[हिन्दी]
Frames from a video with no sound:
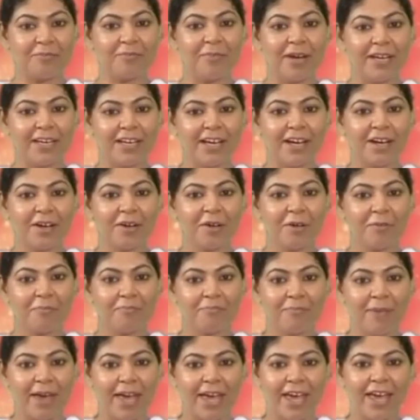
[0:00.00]
माना
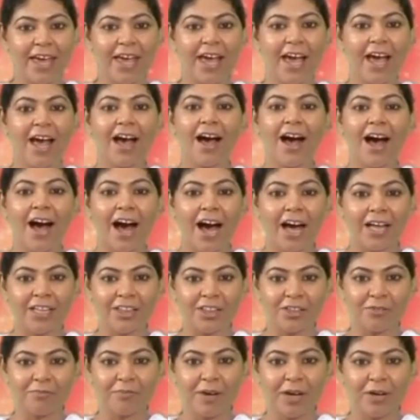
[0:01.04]
मैं
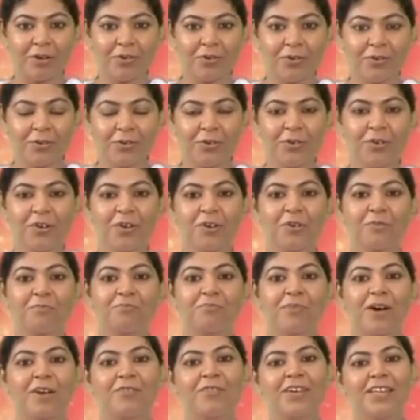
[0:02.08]
आत्मा हूँ
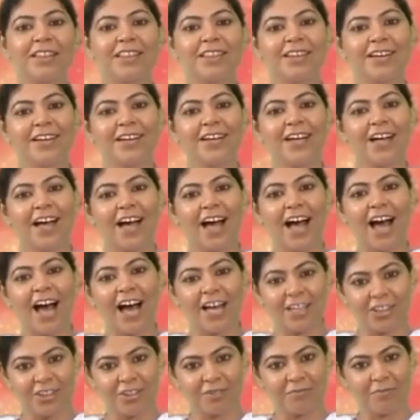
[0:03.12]
पवित्र
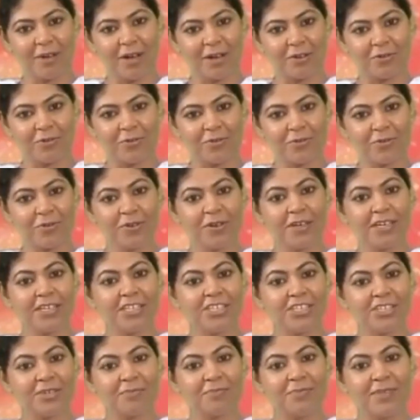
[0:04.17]
आत्मा हूँ
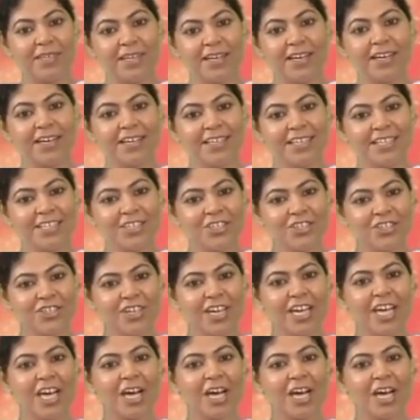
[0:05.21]
जब यह निश्चय